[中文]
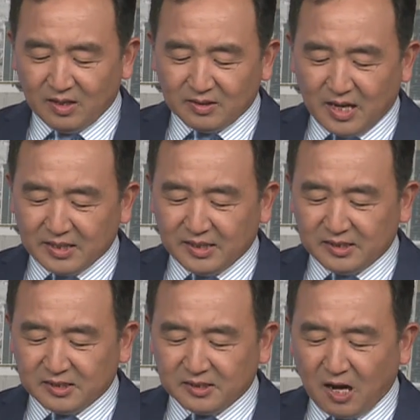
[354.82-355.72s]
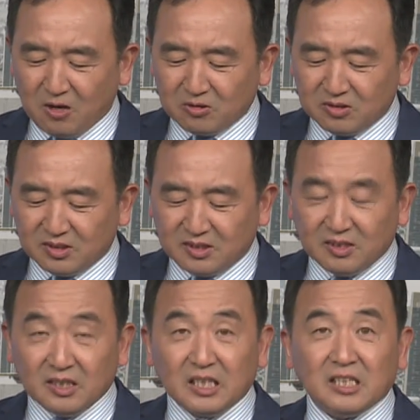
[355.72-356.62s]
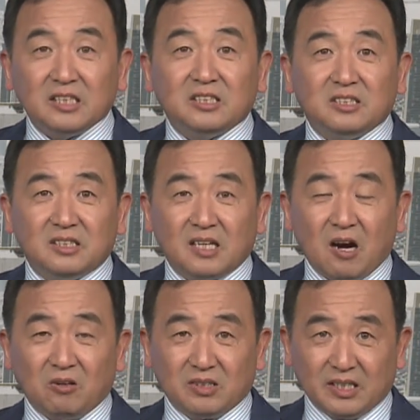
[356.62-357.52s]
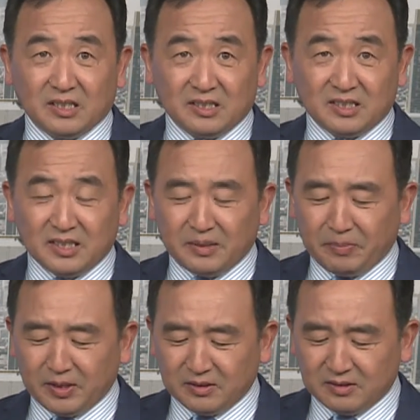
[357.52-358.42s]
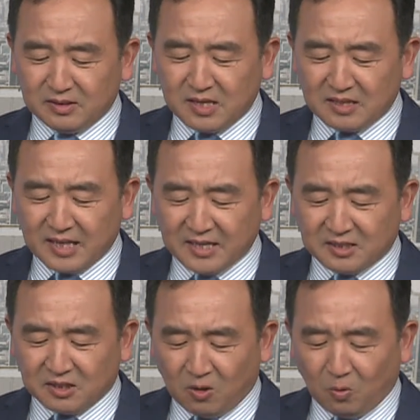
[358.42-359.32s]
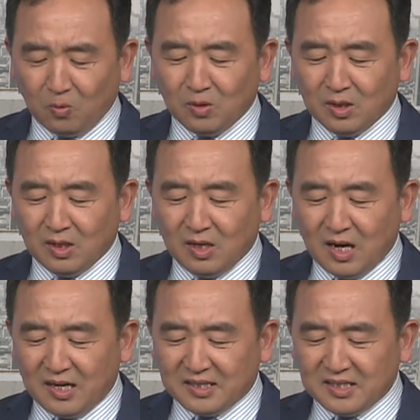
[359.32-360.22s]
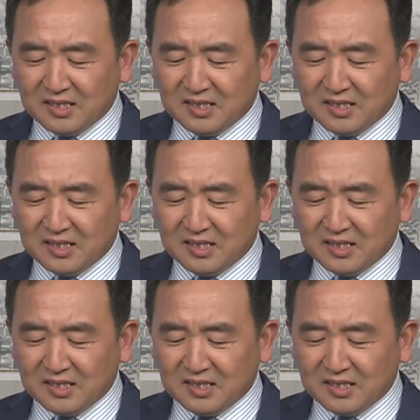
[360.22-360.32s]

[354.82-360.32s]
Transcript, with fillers: 那一直到一直到这个习近平上台之后，二零